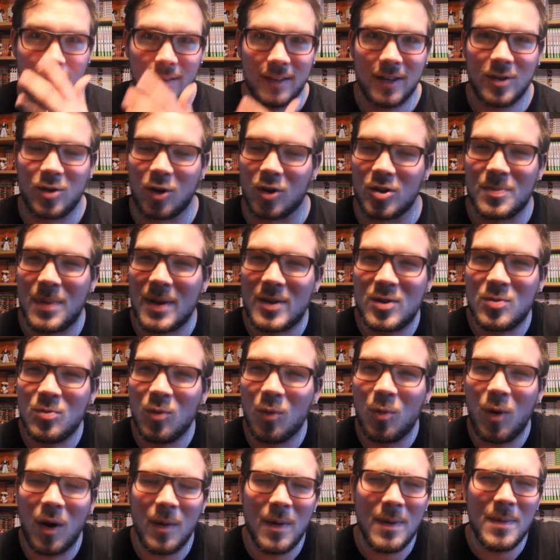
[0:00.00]
Genre, j'ai battu
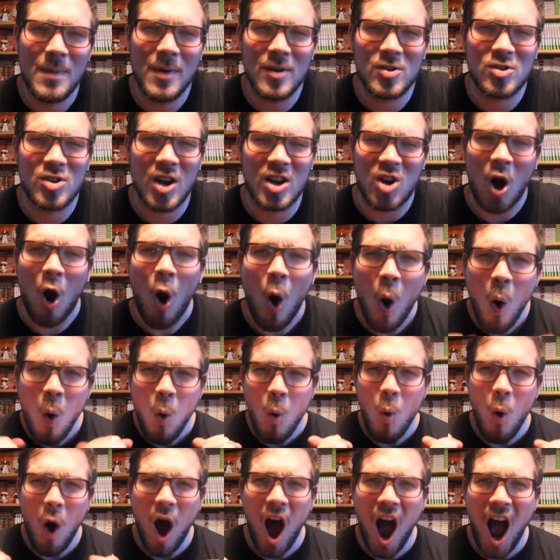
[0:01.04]
mon premier suis là, genre,
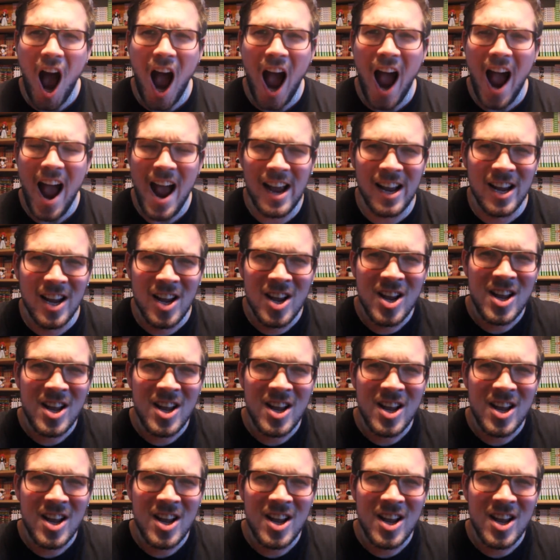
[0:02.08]
ouais!